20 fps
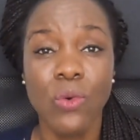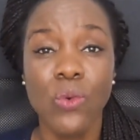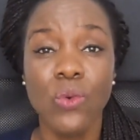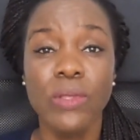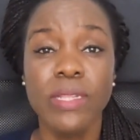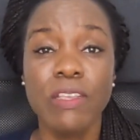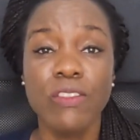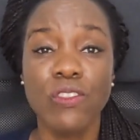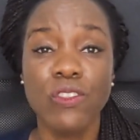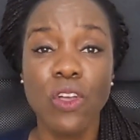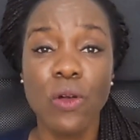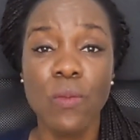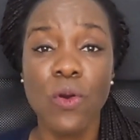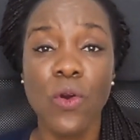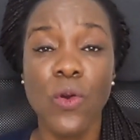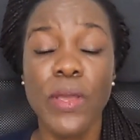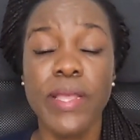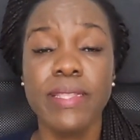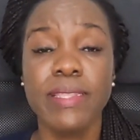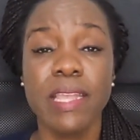où des
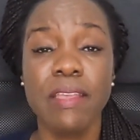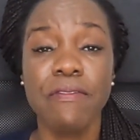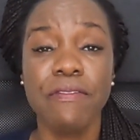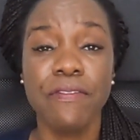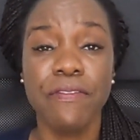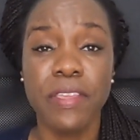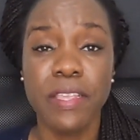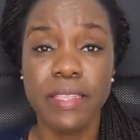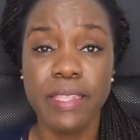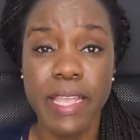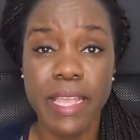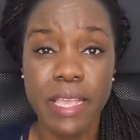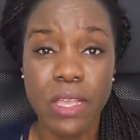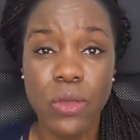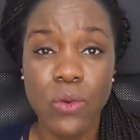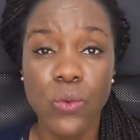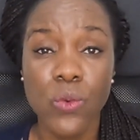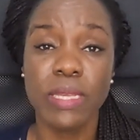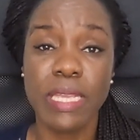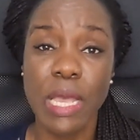hommes ont été
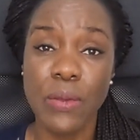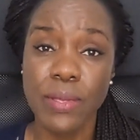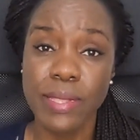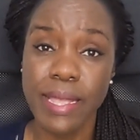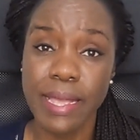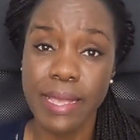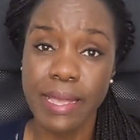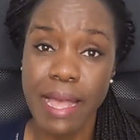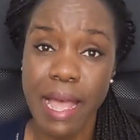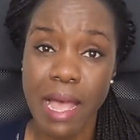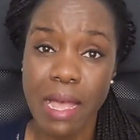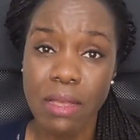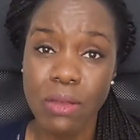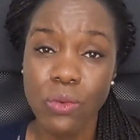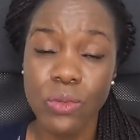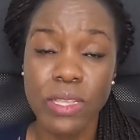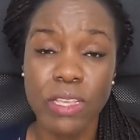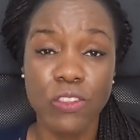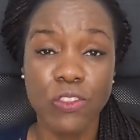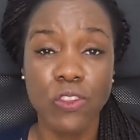vidés. Il y a eu des cas
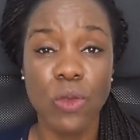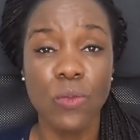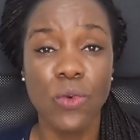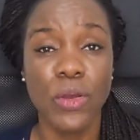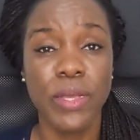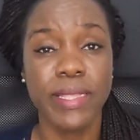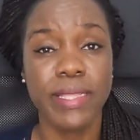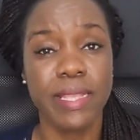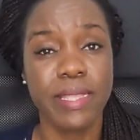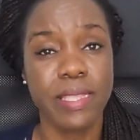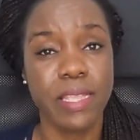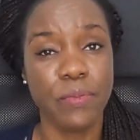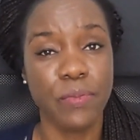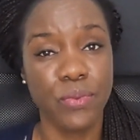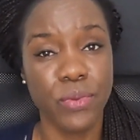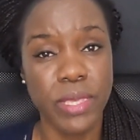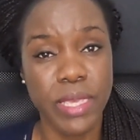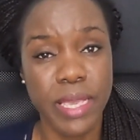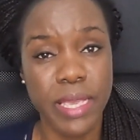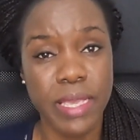où des hommes ont été
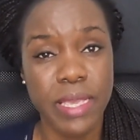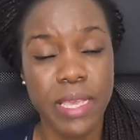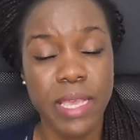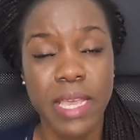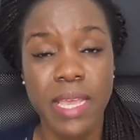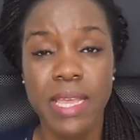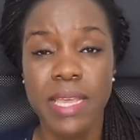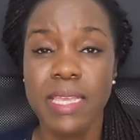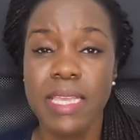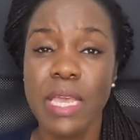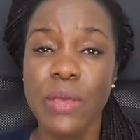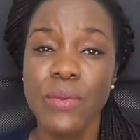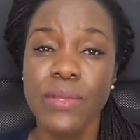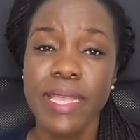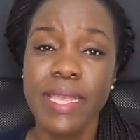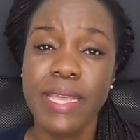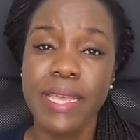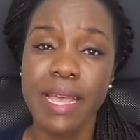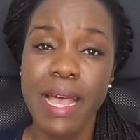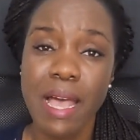dépouillés. Il y a
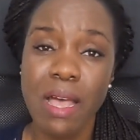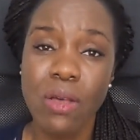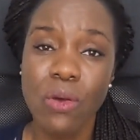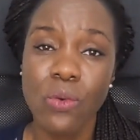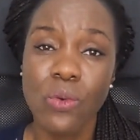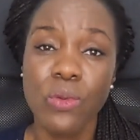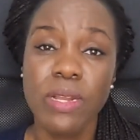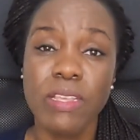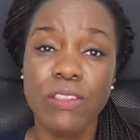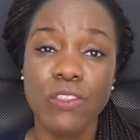eu des cas où